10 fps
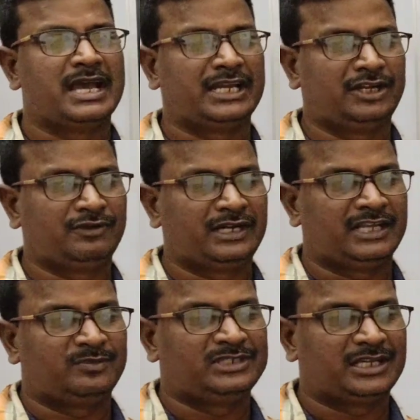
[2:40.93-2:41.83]

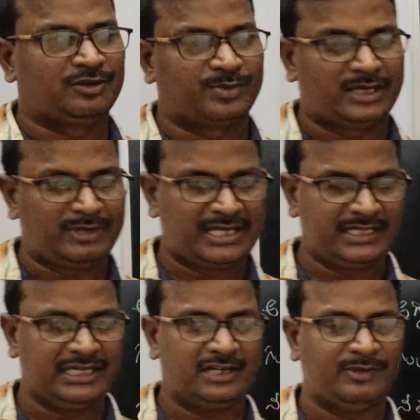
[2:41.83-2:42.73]
అనేటువంటి అంశాలను
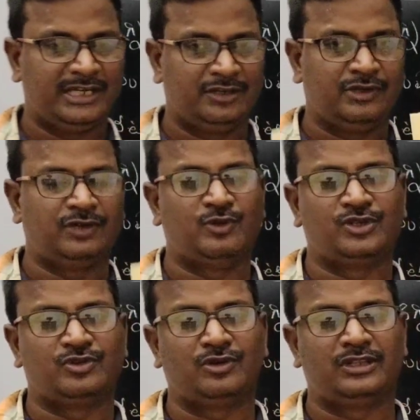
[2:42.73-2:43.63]
ప్రమాదకరమైనటువంటి
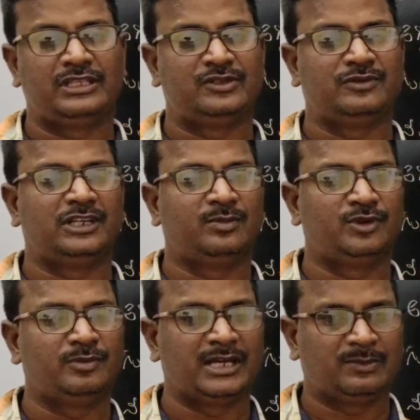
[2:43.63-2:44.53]
వస్తువులను
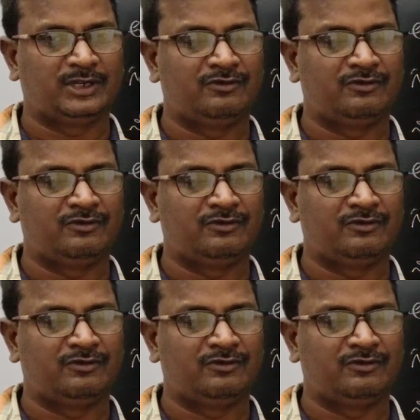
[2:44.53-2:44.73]
తీసుకున్నప్పుడు మనం